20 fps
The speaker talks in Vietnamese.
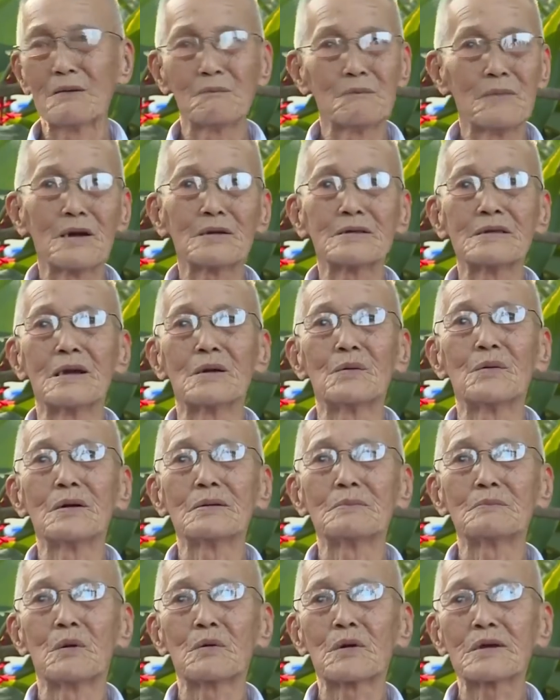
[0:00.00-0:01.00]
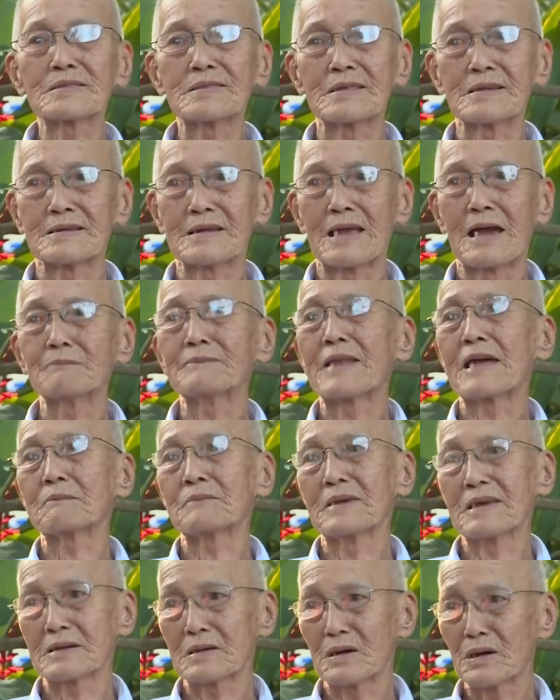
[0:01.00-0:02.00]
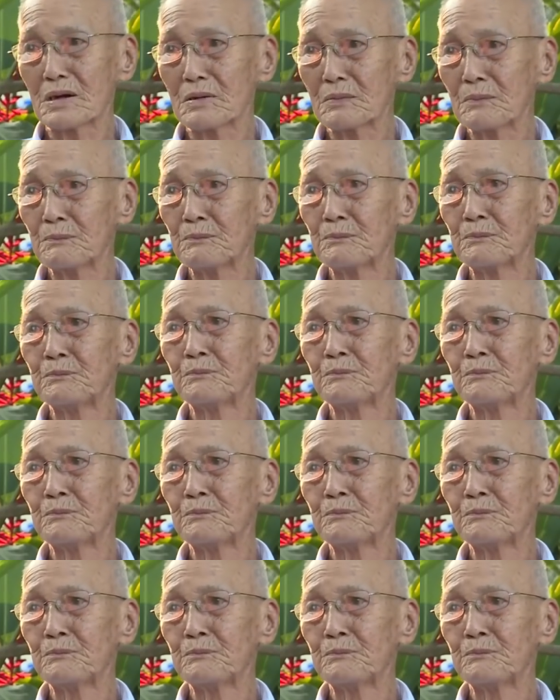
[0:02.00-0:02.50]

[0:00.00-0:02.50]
không bao giờ quên một cái tình cảm đặc biệt đó